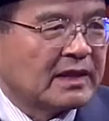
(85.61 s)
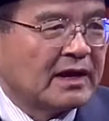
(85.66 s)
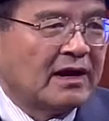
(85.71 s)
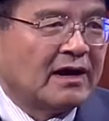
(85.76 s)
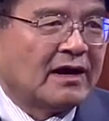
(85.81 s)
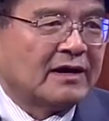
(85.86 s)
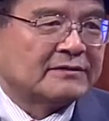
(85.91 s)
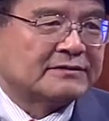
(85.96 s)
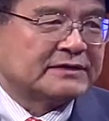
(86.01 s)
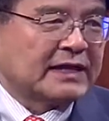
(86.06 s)

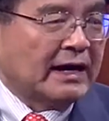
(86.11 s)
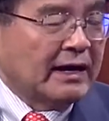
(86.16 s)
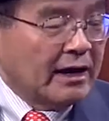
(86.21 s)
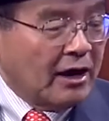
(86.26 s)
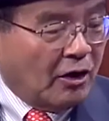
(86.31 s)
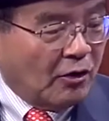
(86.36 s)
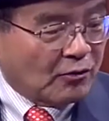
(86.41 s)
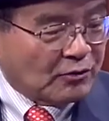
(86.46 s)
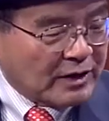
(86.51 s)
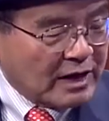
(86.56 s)
啊，当
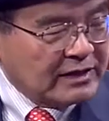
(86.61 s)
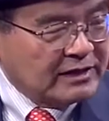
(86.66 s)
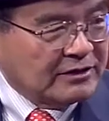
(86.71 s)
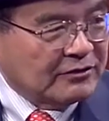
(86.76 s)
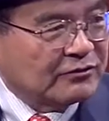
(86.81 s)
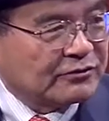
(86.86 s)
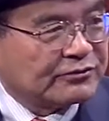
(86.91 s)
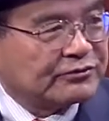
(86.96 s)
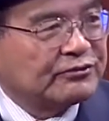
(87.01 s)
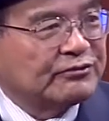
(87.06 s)
然偶然也
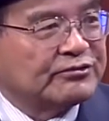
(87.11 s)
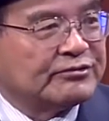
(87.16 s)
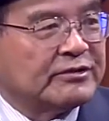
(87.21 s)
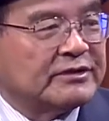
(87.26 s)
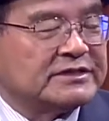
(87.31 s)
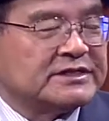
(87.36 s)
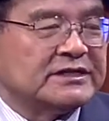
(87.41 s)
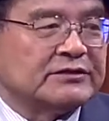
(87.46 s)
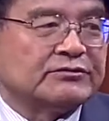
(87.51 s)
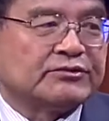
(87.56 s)
有数
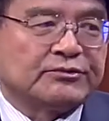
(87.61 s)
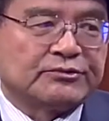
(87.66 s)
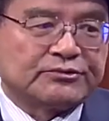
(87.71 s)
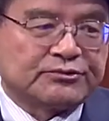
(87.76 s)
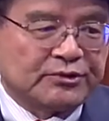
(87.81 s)
学基础，